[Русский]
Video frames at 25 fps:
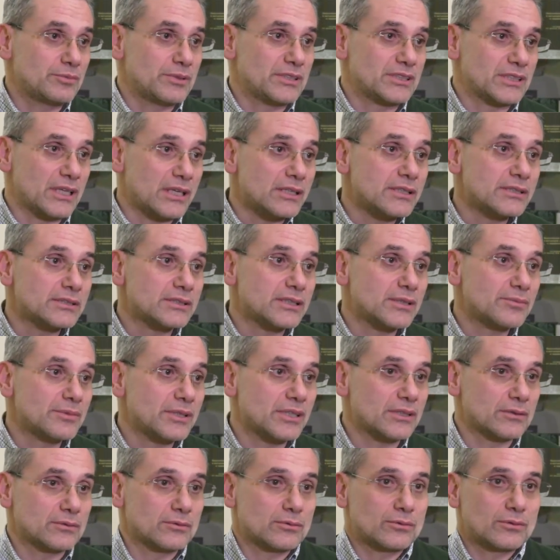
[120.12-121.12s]
специалистами,
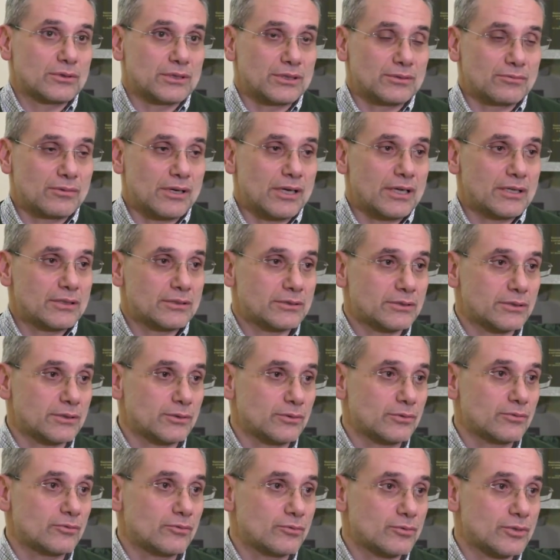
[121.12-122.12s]
которые являются
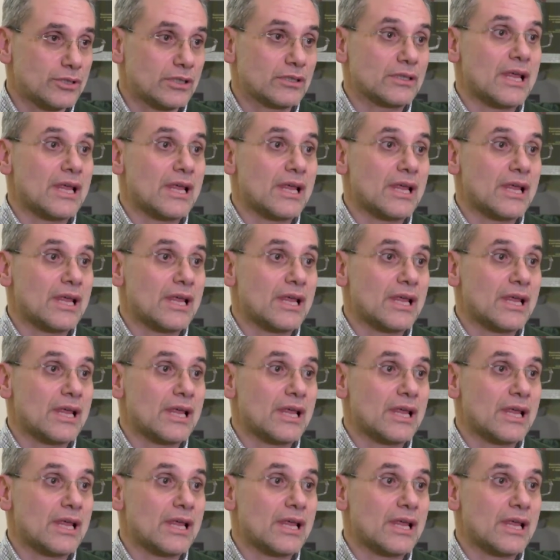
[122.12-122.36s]
ну, уже